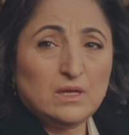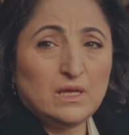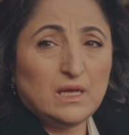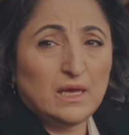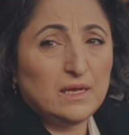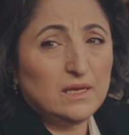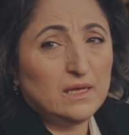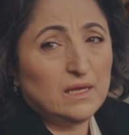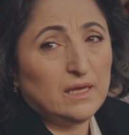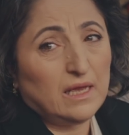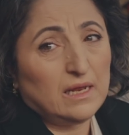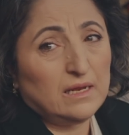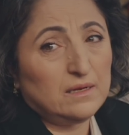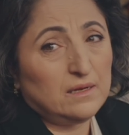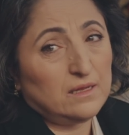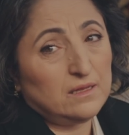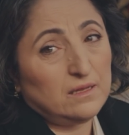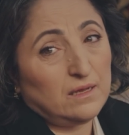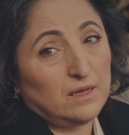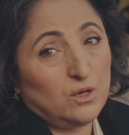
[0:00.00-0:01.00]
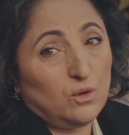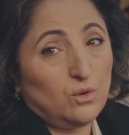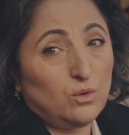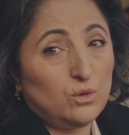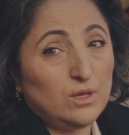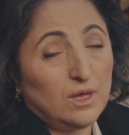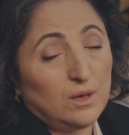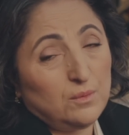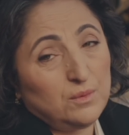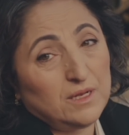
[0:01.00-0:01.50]
yeni gelin adayı
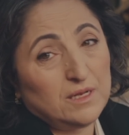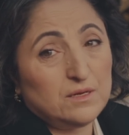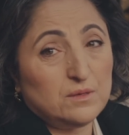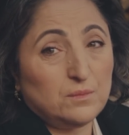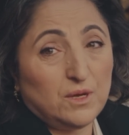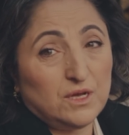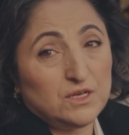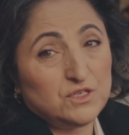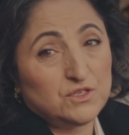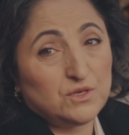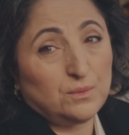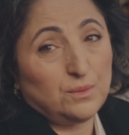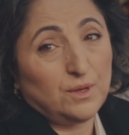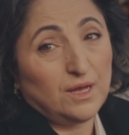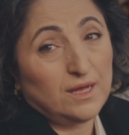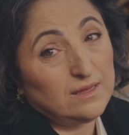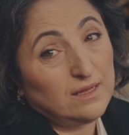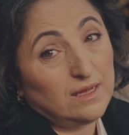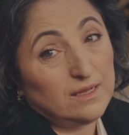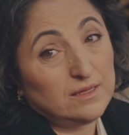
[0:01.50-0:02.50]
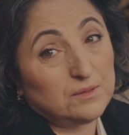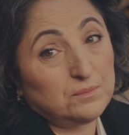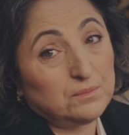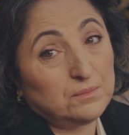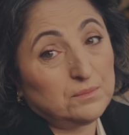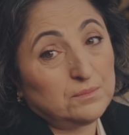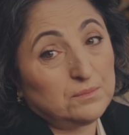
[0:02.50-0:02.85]
olabilir mi acaba dedim.